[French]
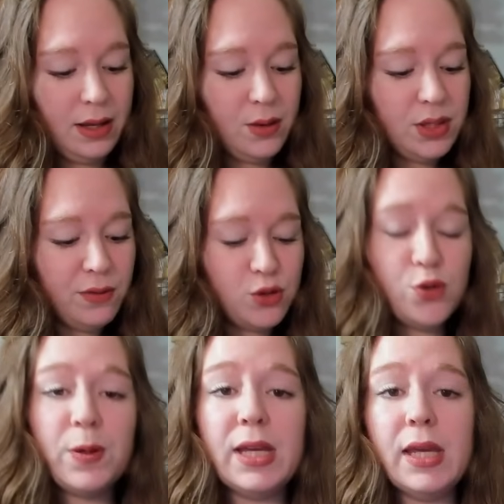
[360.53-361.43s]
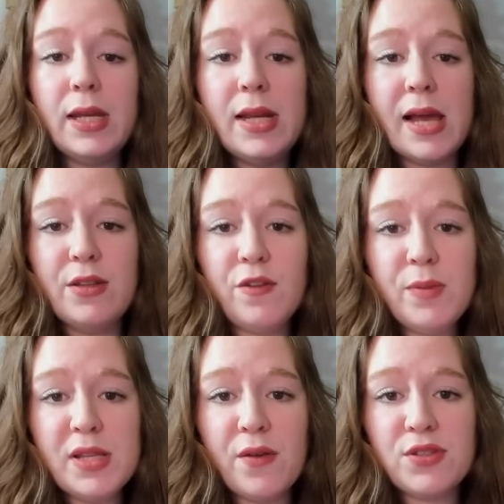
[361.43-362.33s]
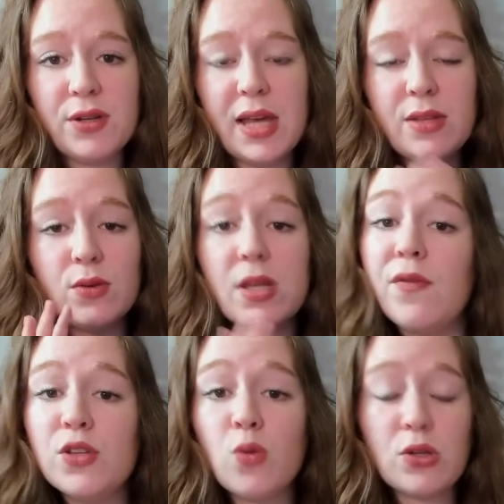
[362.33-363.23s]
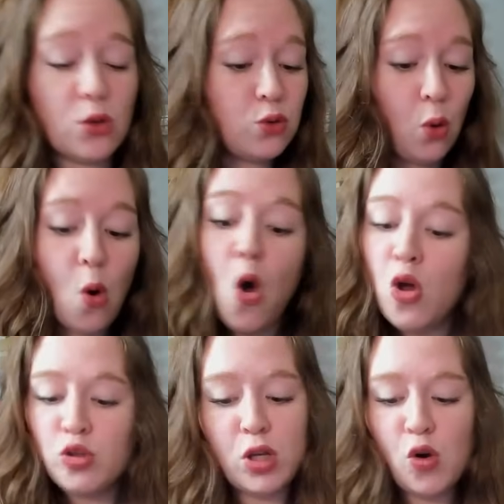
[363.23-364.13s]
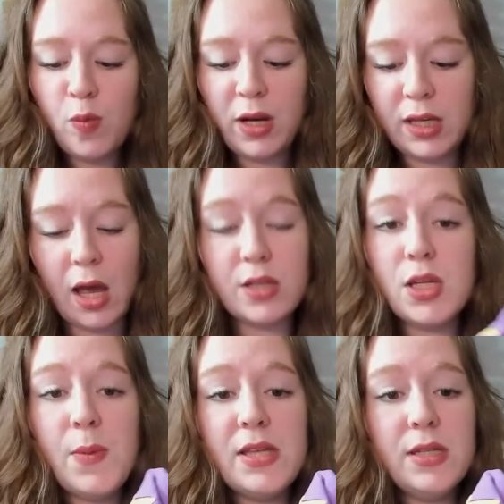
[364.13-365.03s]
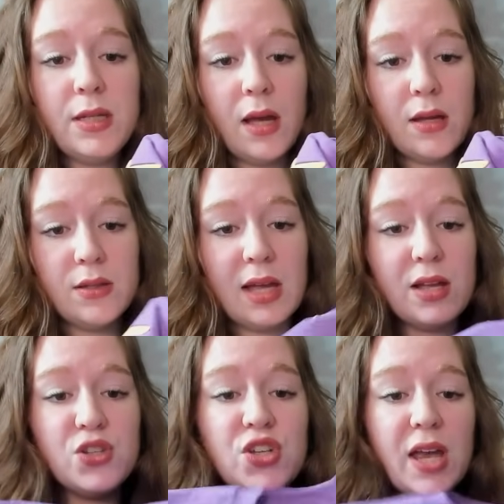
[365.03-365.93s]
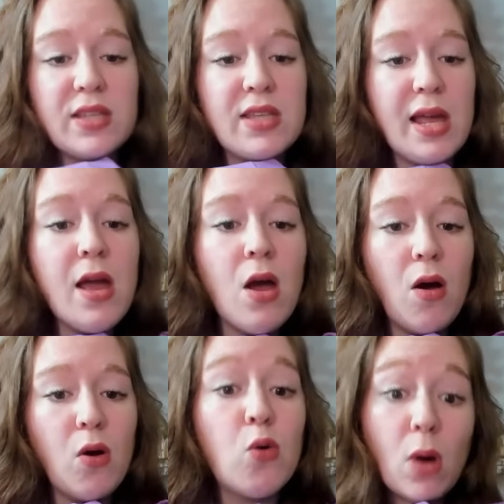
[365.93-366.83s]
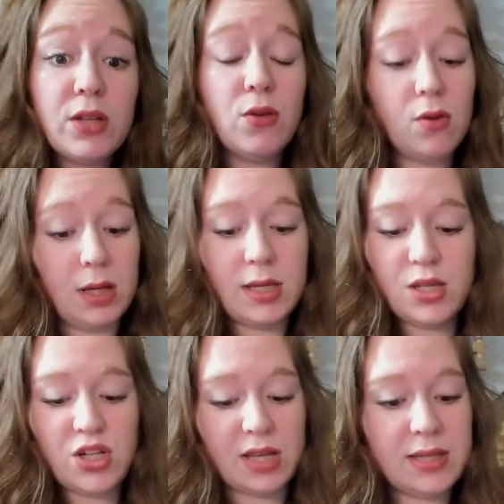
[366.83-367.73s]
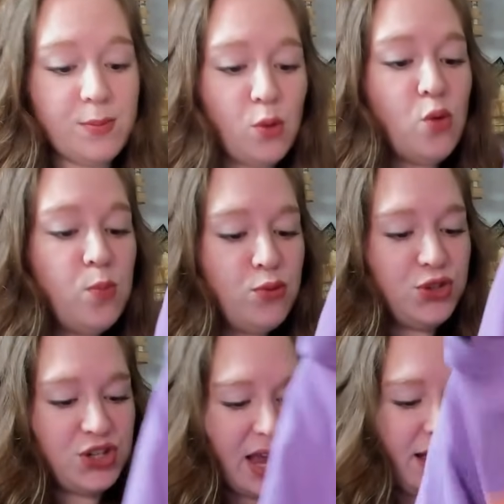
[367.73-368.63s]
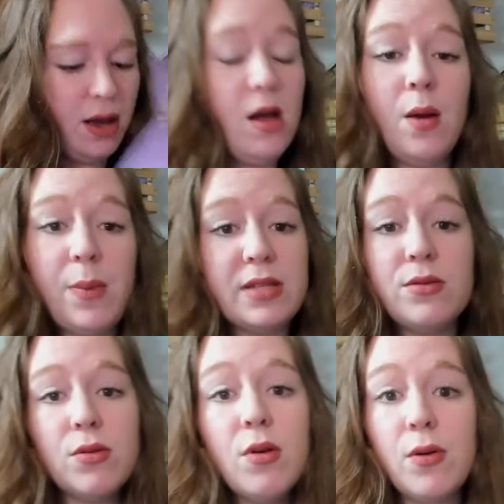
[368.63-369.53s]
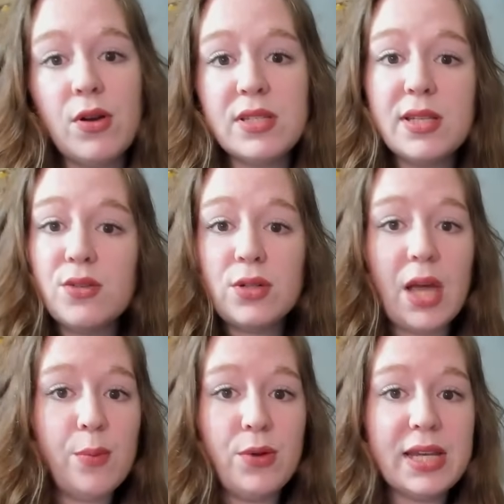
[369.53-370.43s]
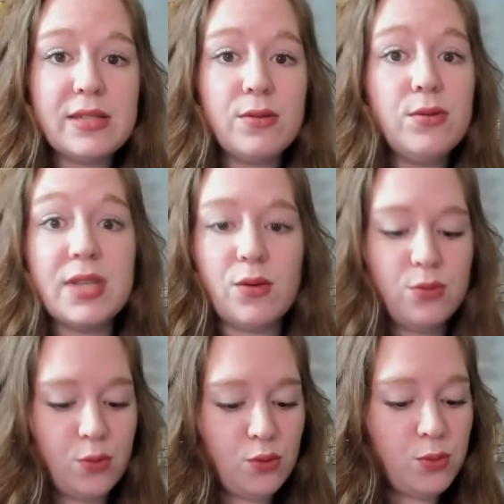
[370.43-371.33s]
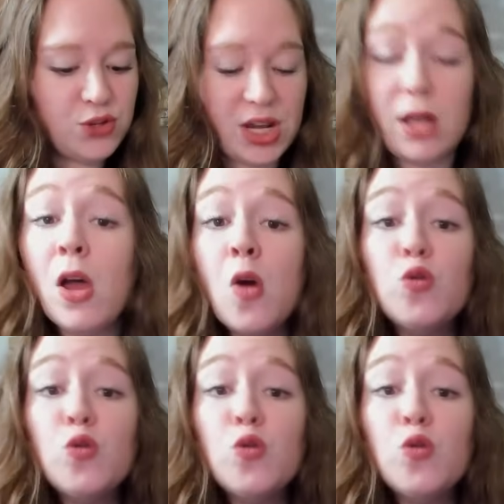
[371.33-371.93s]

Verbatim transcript: Et au niveau du prix, il est à 9900 yens, donc ça fait 60 euros. C'est le prix assez basique hein, d'un jersey. Euh, quoique, hein, il y a des jerseys beaucoup plus chers, parce que euh, quand c'est des trucs un peu exclus, ça coûte beaucoup plus cher.